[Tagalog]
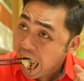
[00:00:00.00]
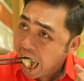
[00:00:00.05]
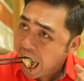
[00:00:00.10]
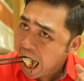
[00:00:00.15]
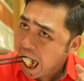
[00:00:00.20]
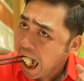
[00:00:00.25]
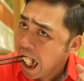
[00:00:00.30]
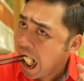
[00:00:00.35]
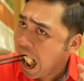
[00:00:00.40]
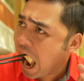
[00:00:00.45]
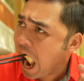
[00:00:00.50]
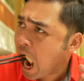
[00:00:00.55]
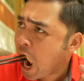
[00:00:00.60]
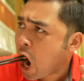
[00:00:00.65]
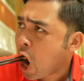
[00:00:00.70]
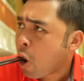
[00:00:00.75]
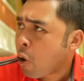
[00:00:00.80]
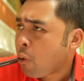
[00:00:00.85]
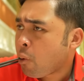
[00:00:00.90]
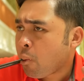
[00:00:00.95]

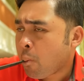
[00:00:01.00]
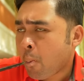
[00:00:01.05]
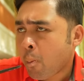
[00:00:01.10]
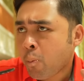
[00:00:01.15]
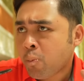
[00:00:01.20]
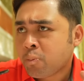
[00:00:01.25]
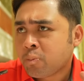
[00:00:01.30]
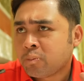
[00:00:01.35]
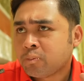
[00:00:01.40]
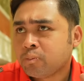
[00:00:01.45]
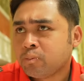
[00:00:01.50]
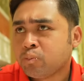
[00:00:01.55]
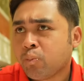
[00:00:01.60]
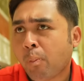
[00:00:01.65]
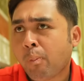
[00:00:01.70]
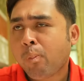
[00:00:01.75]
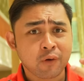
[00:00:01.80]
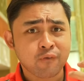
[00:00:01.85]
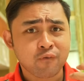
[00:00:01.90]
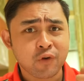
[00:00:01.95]
Aha.
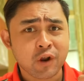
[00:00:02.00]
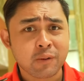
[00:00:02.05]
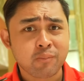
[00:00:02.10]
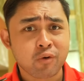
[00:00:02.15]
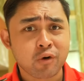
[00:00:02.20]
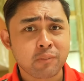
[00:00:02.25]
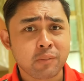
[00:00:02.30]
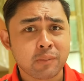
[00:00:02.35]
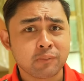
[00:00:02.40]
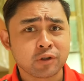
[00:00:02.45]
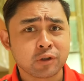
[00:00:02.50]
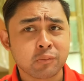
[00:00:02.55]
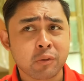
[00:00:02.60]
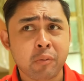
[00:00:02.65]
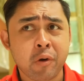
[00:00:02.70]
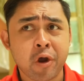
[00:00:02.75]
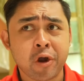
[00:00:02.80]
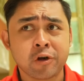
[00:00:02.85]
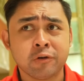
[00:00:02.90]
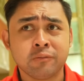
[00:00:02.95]
flavor bomb sa bibig.